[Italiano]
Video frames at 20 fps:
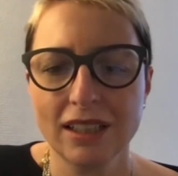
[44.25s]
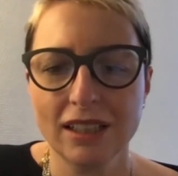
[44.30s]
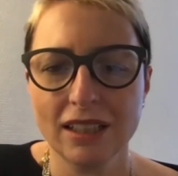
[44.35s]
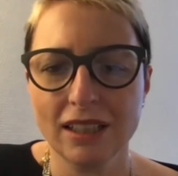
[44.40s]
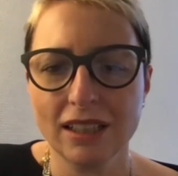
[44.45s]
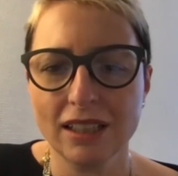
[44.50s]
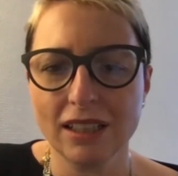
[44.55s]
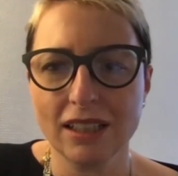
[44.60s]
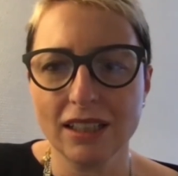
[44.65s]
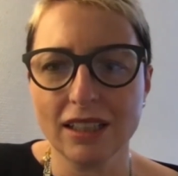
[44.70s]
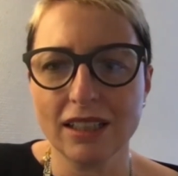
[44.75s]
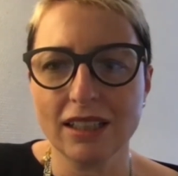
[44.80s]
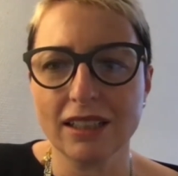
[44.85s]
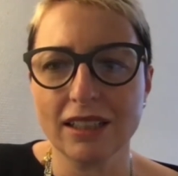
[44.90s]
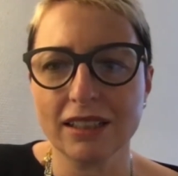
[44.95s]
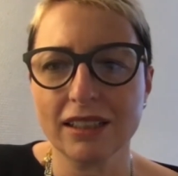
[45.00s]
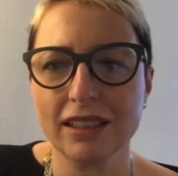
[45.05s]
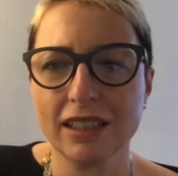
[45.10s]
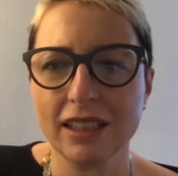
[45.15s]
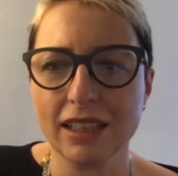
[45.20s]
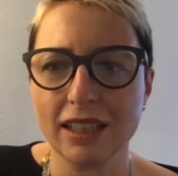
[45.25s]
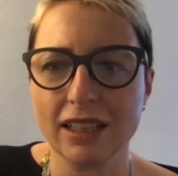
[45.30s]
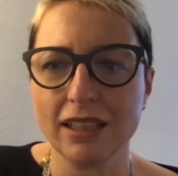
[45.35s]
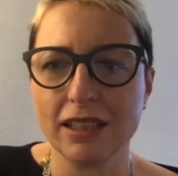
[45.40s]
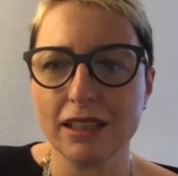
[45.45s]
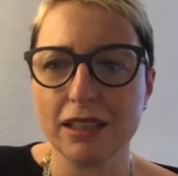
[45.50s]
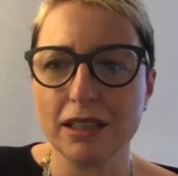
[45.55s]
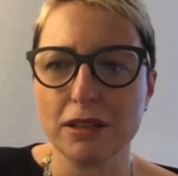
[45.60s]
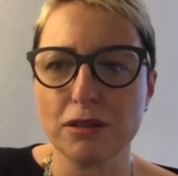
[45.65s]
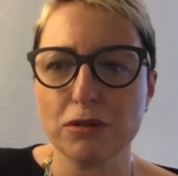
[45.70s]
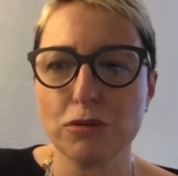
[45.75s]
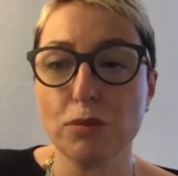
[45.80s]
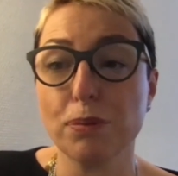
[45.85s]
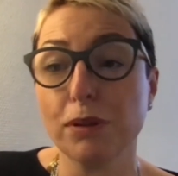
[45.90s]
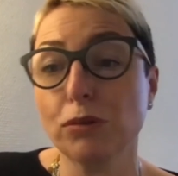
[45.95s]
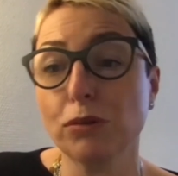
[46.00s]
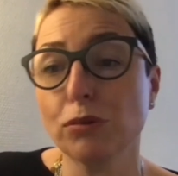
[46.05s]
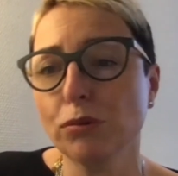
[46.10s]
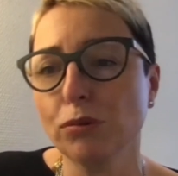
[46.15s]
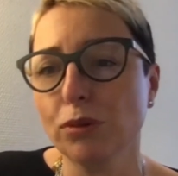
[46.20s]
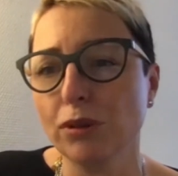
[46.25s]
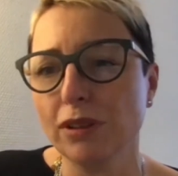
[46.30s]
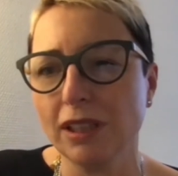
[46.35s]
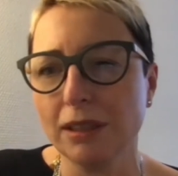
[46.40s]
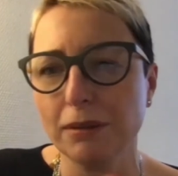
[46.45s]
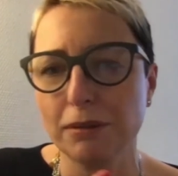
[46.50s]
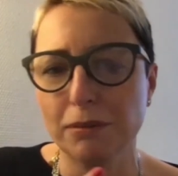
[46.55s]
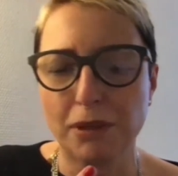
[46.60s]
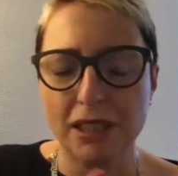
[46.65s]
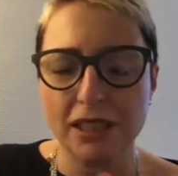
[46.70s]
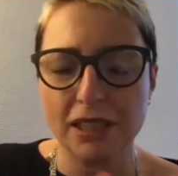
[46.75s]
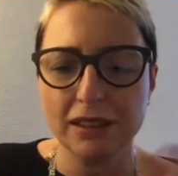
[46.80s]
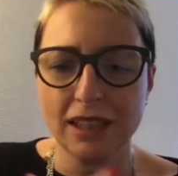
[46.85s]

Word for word: eh, che eh, soprattutto in, term- in,